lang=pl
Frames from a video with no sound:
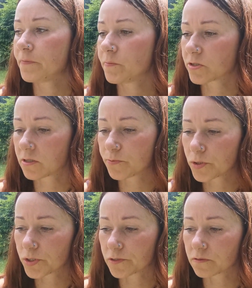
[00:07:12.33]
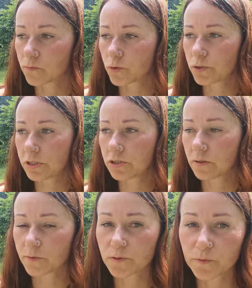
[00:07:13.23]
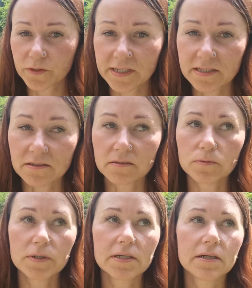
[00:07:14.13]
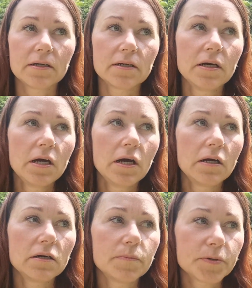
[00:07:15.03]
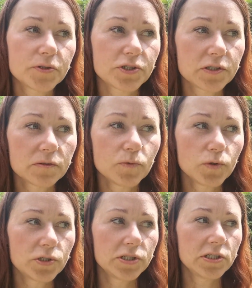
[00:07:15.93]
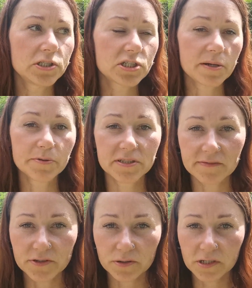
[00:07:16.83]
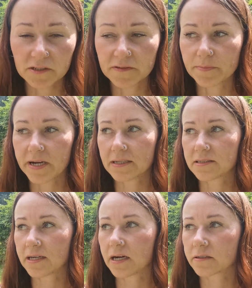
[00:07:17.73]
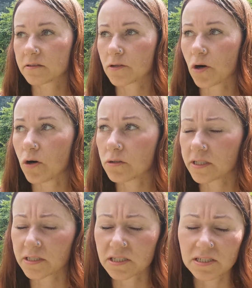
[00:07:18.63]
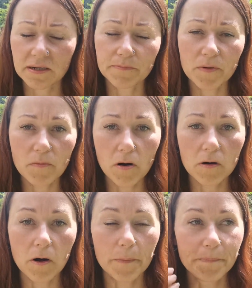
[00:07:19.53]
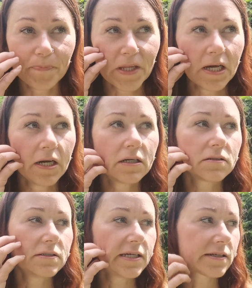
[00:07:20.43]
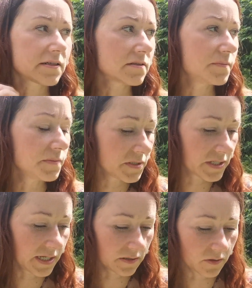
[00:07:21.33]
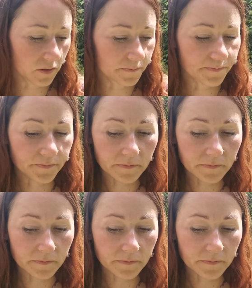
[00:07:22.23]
Nie można było się smucić, no bo smutek jest zły, e, po co się smucić, trzeba być na wysokich wibracjach, tylko one gdzieś tam pomogą. No i jak tak sobie myślę, to